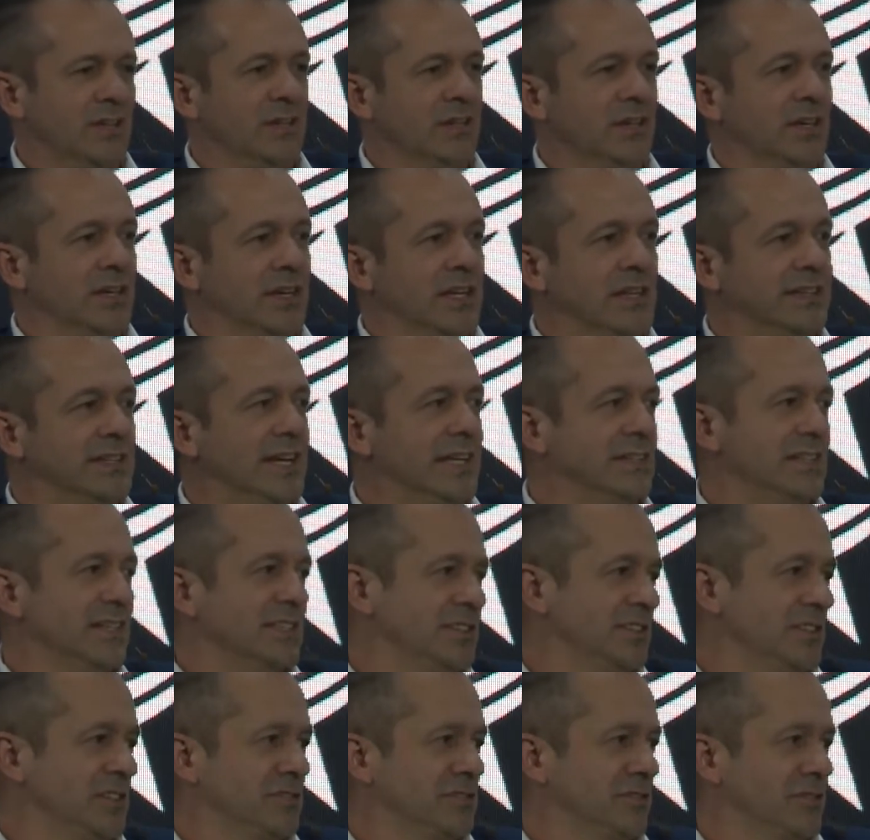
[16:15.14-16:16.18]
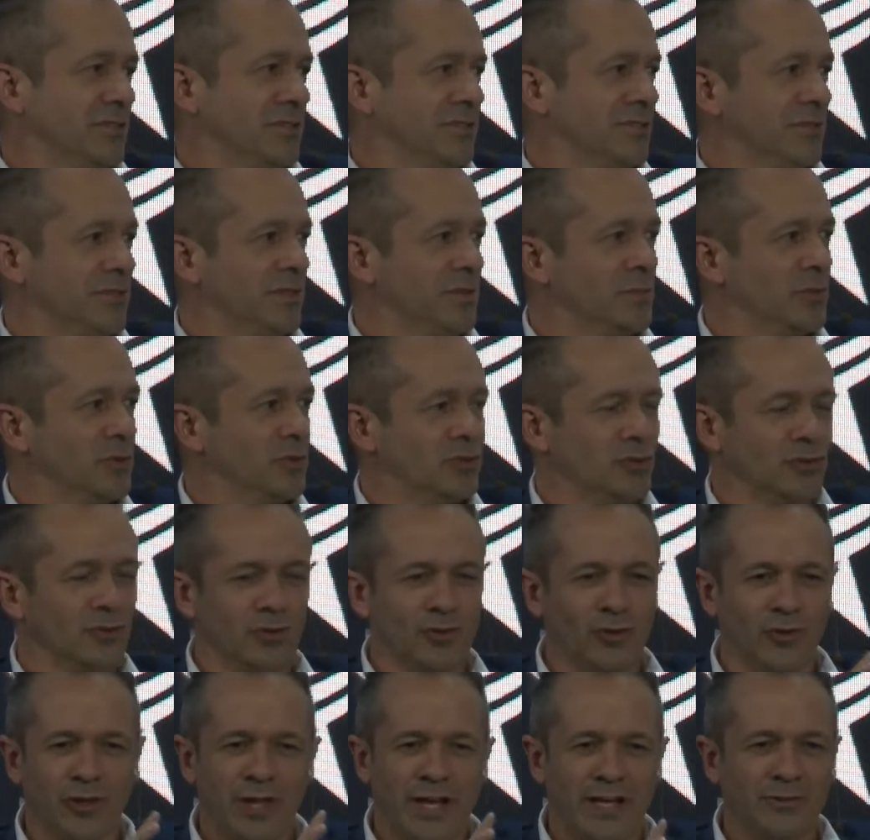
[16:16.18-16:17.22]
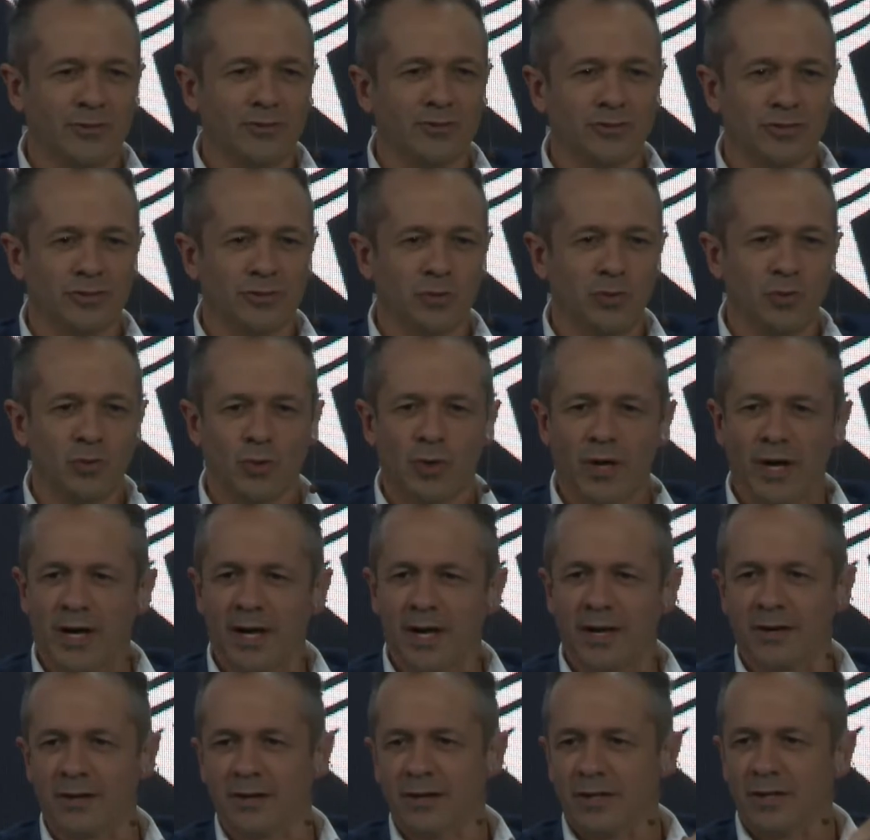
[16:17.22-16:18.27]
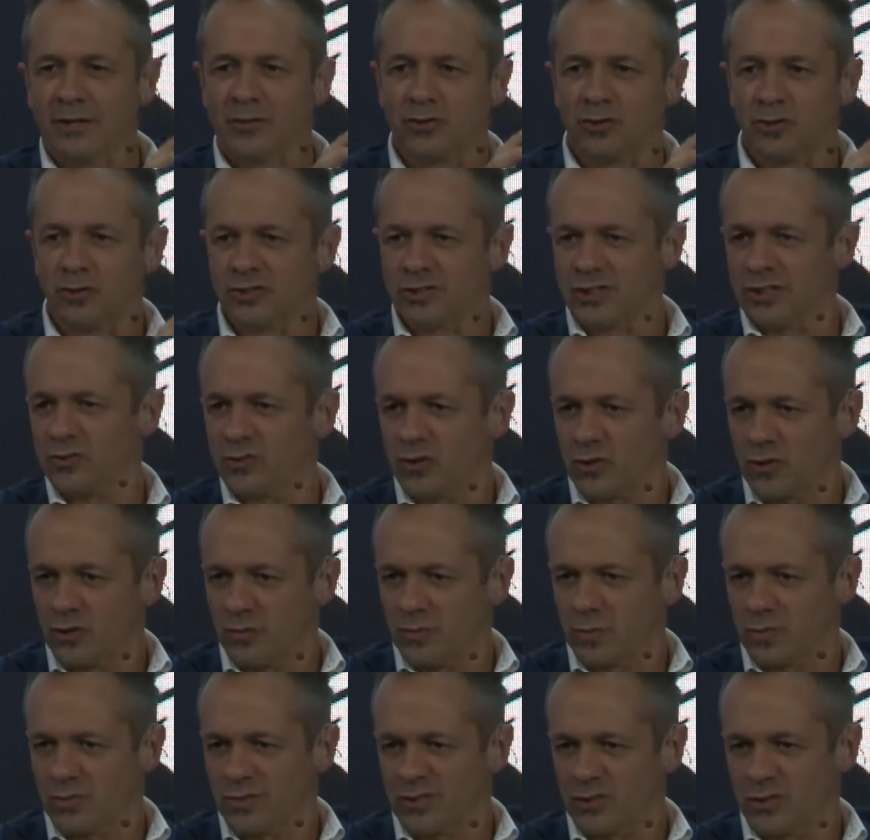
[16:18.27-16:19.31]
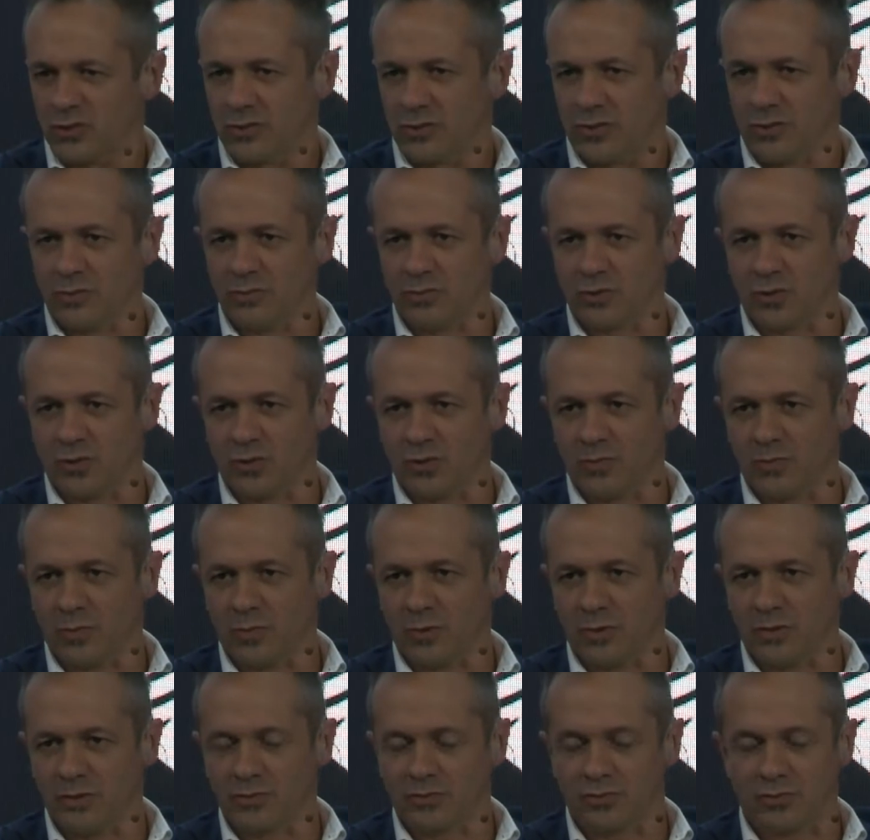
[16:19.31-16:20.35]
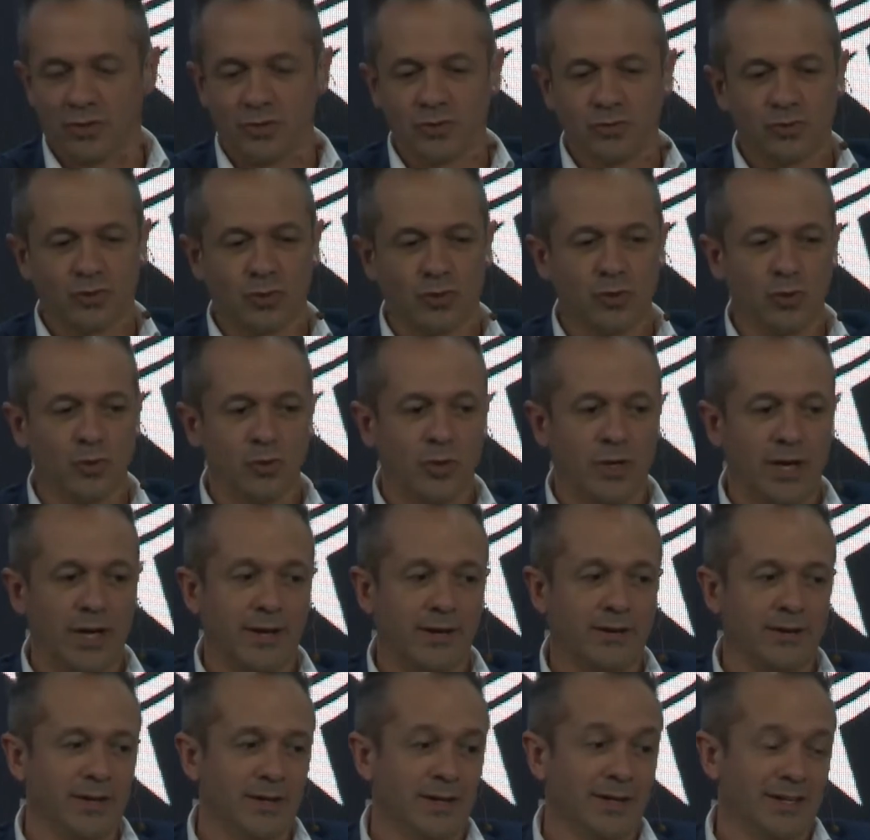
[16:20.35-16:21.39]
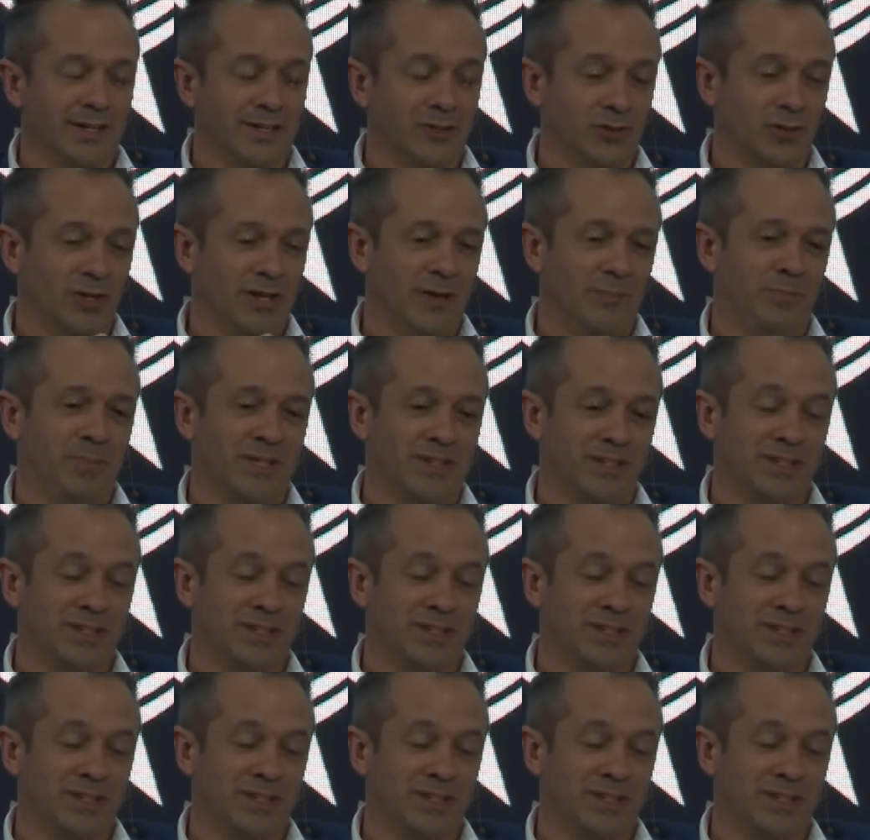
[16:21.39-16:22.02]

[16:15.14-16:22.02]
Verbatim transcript: el, data center. Teníamos todos los datos en un lugar, todo el centro computación en un, solo, en, un solo lugar. Entonces la parte